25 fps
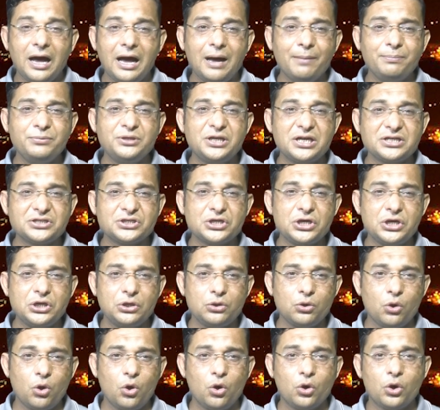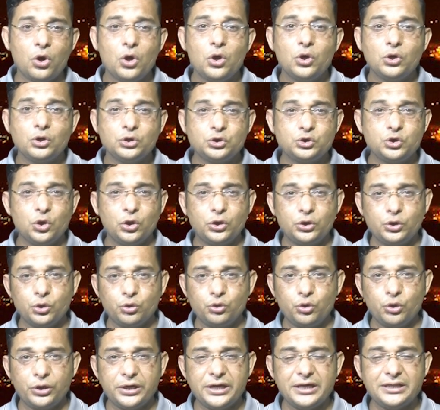आप जैसे ही लोग जो
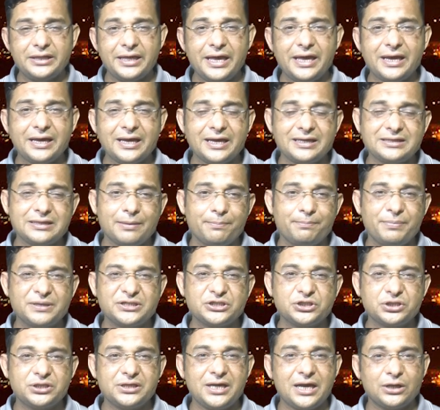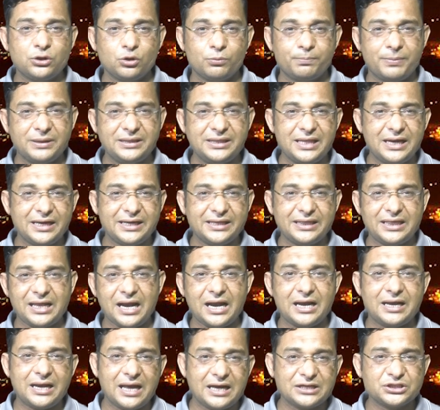डुगडुगी देख के जब बचती है तो बंदर की
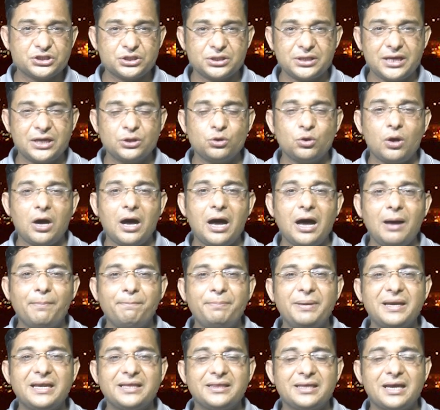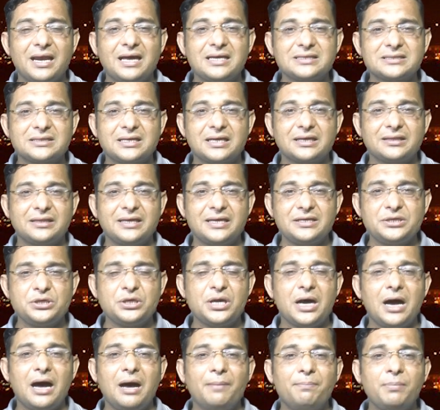तरह नाचते हैं तो आप फिर इतराज़ करते हैं
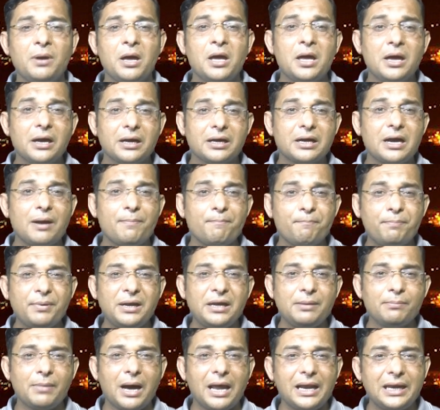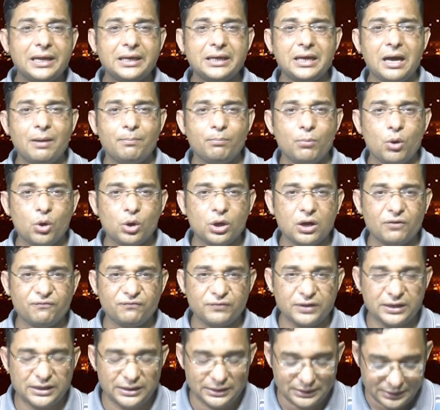जी आप कंपनी मालिक का
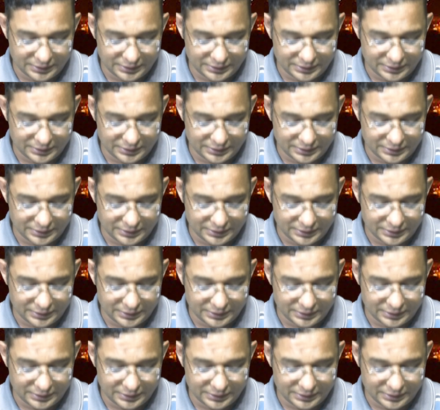मौकफ़ नहीं